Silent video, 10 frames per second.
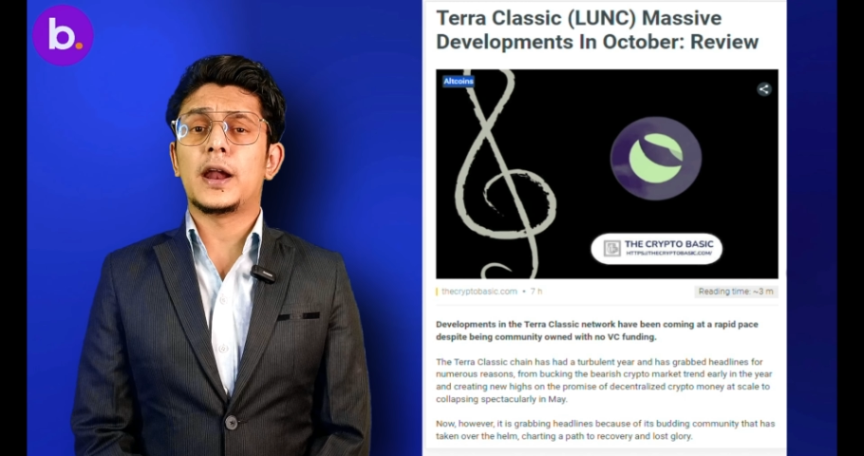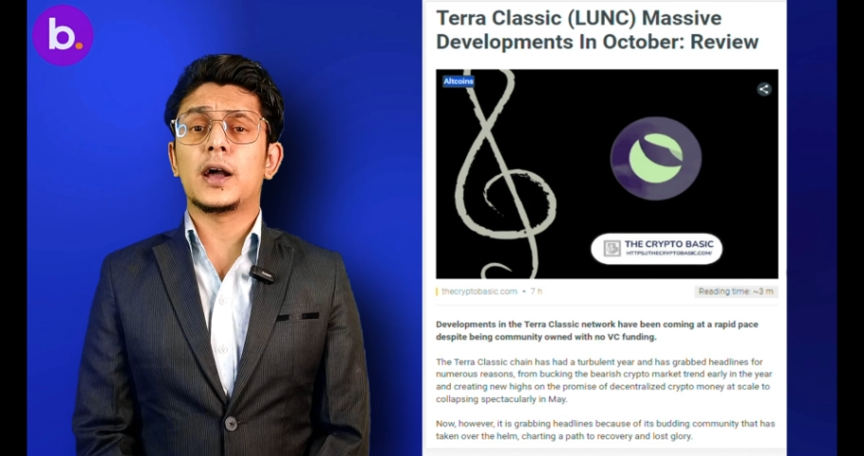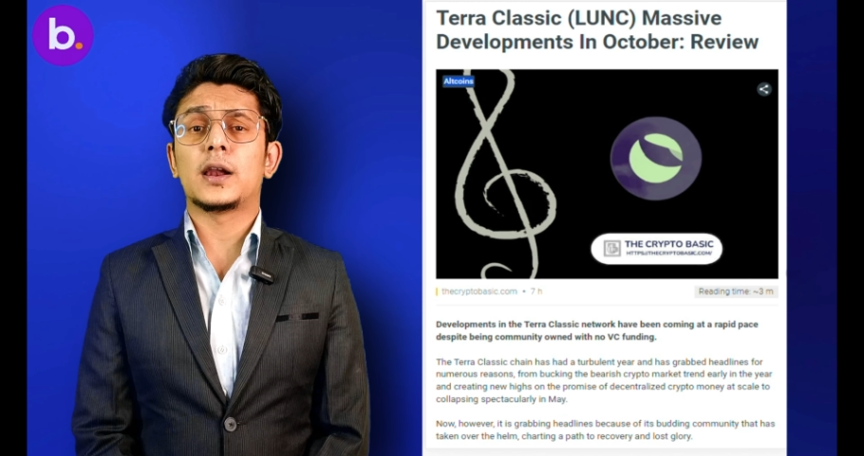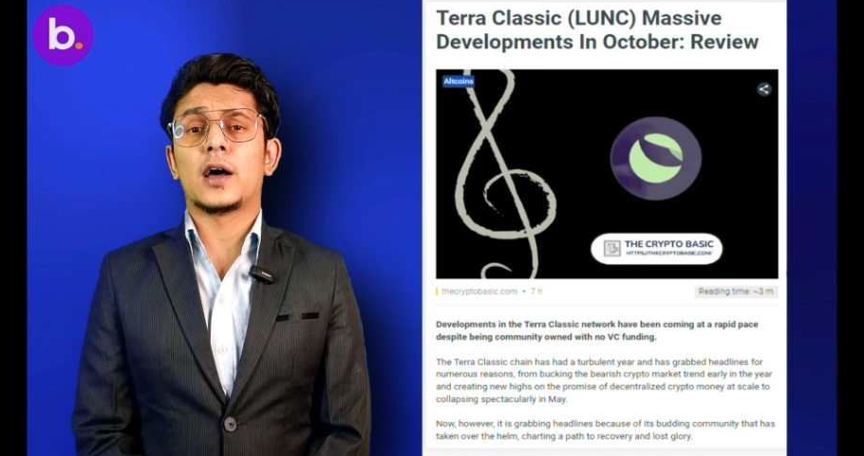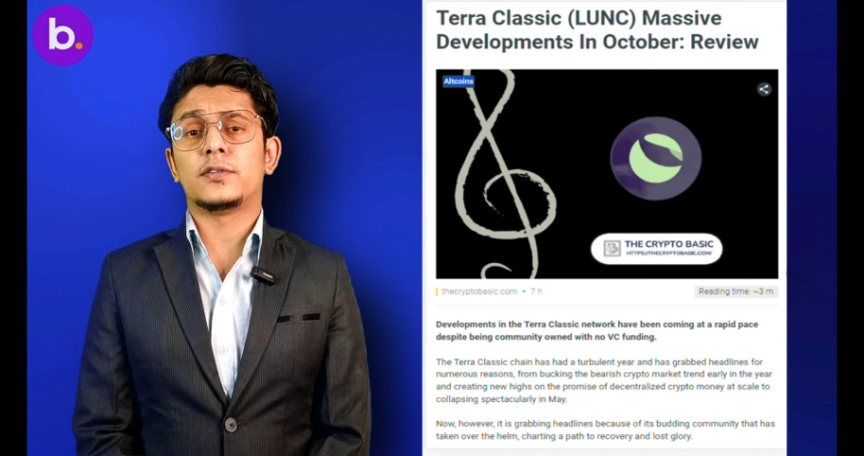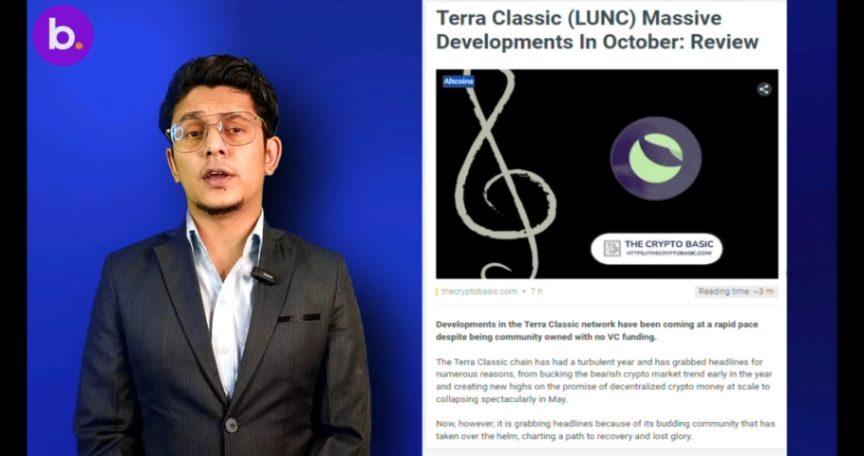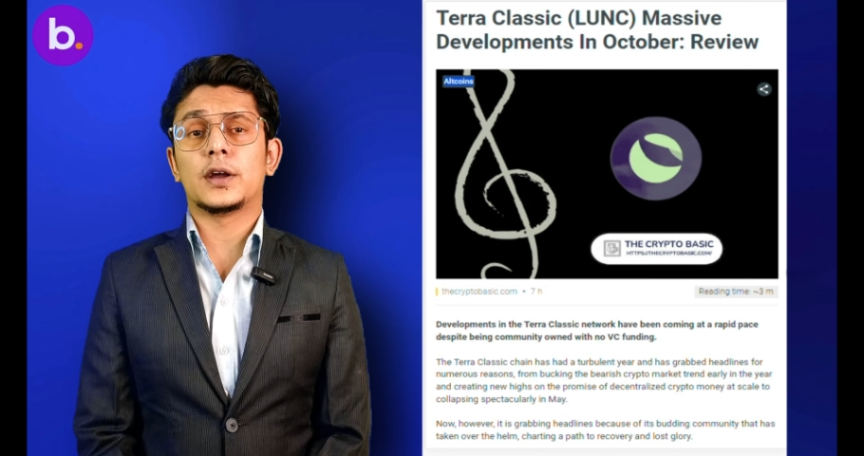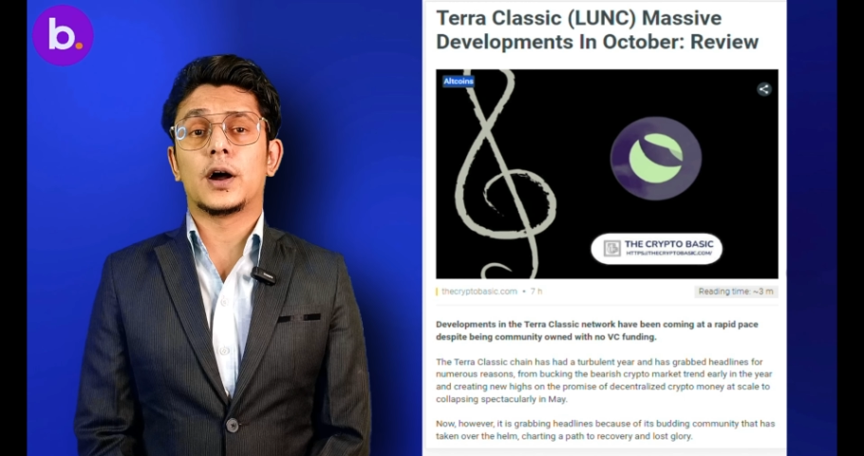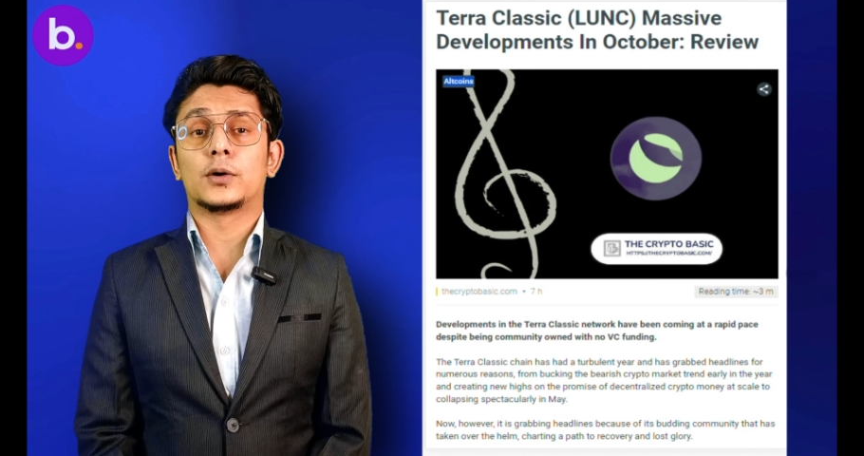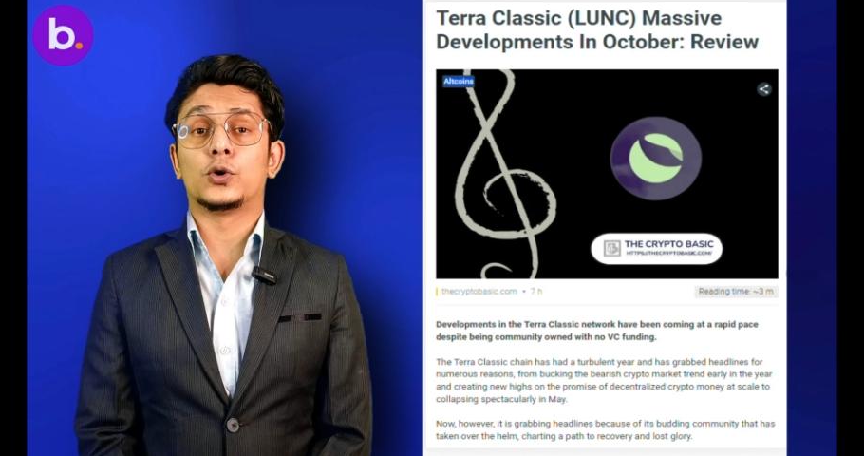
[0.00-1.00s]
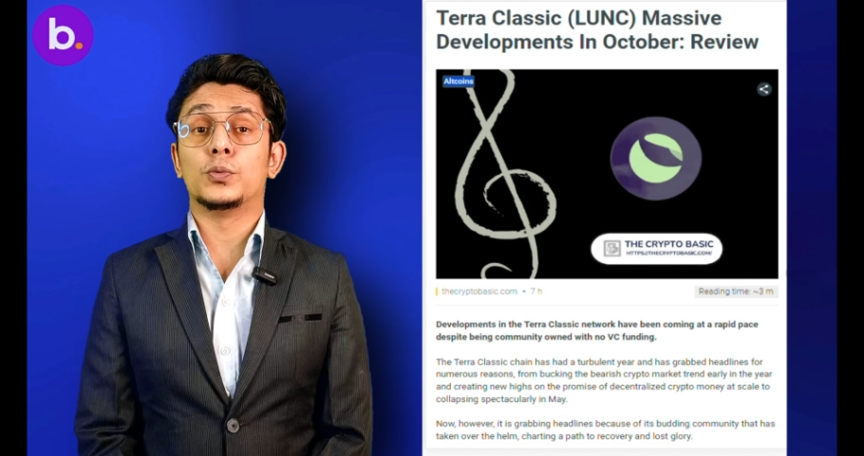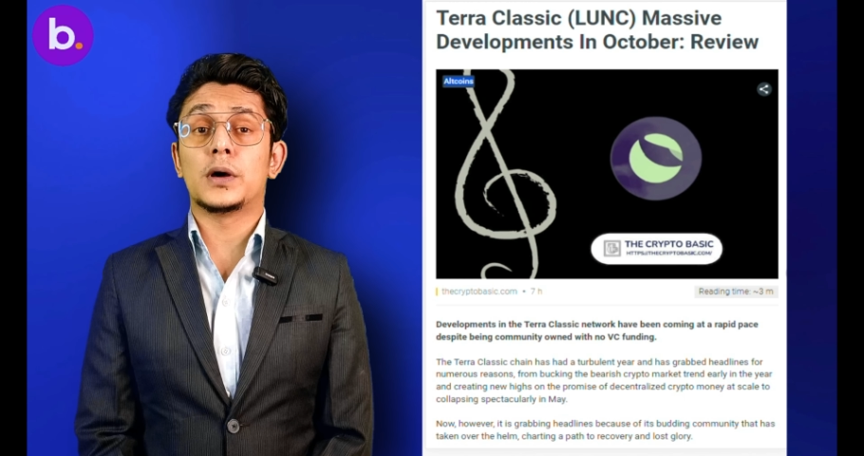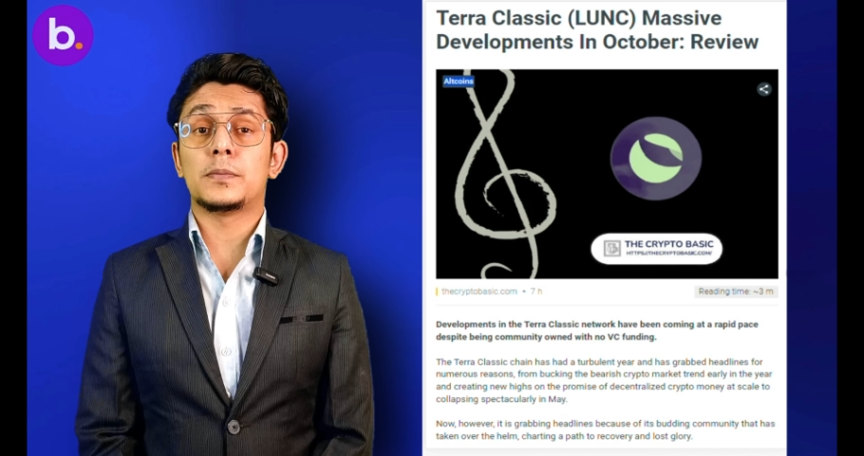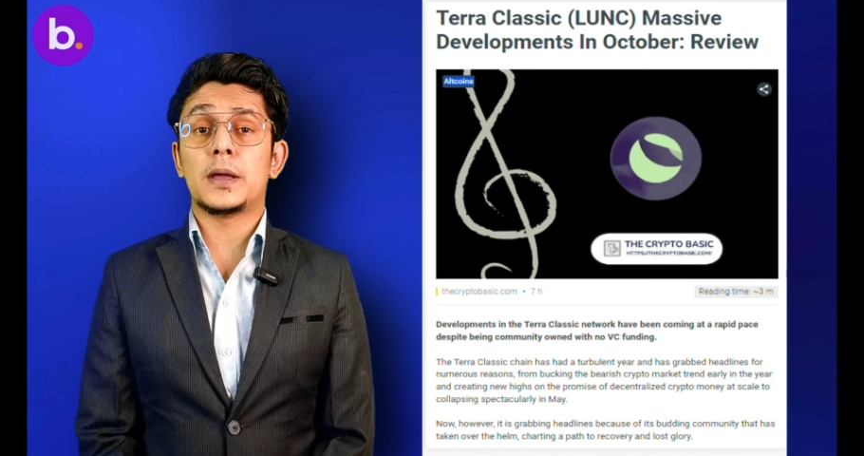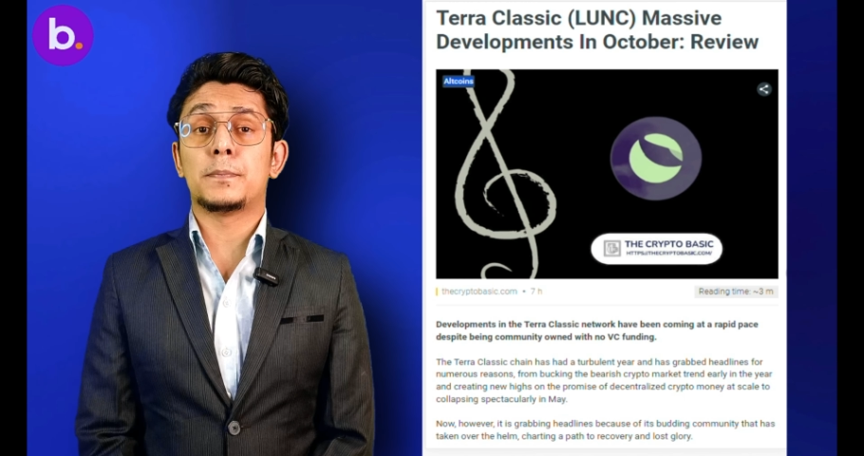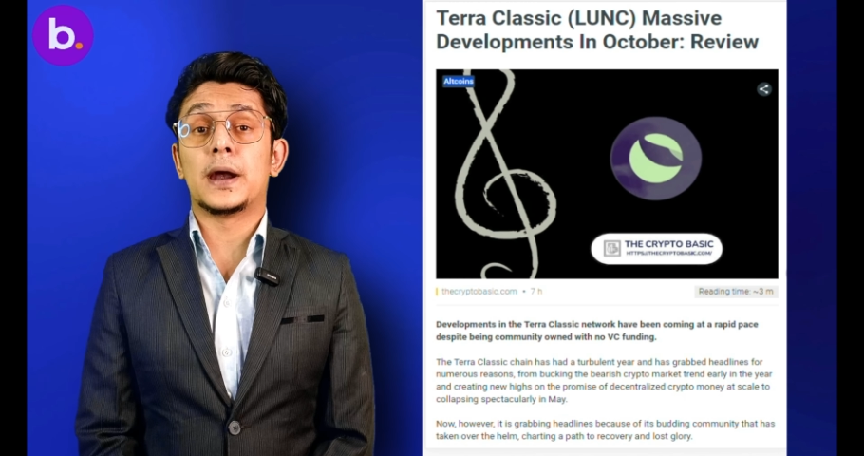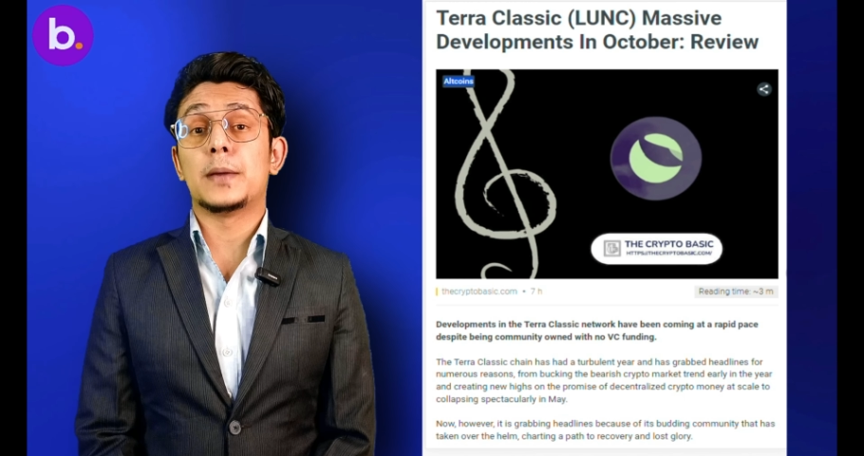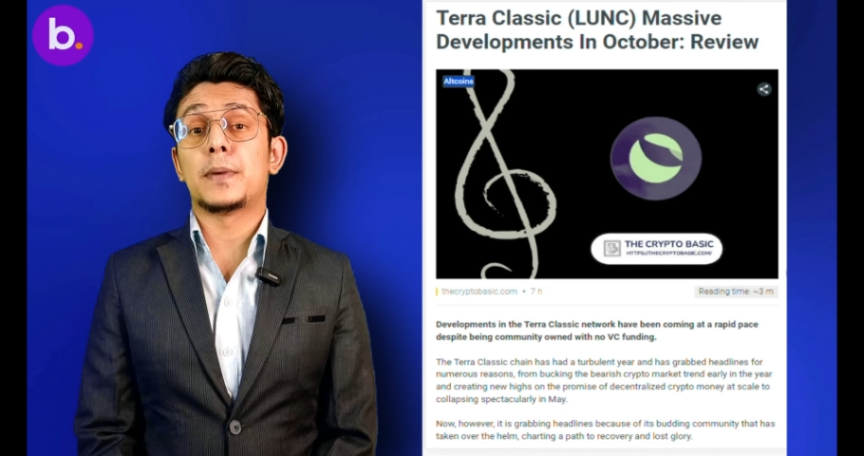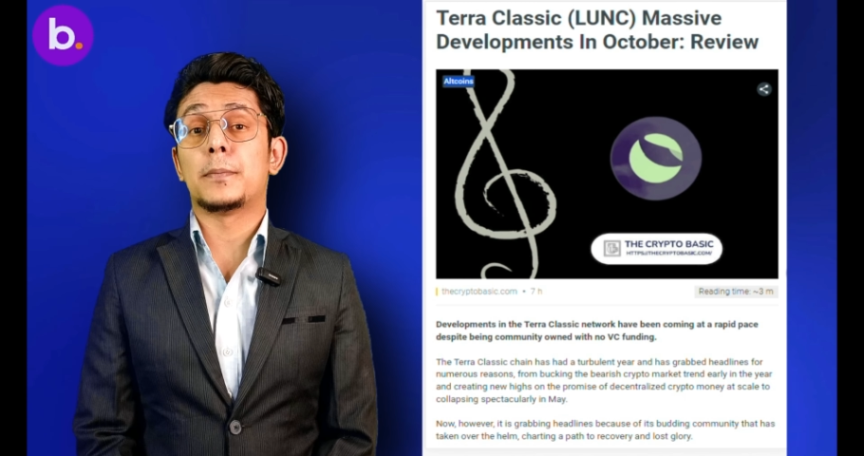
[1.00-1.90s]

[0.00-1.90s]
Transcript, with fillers: टेरा क्लासिक अक्टूबर में बड़े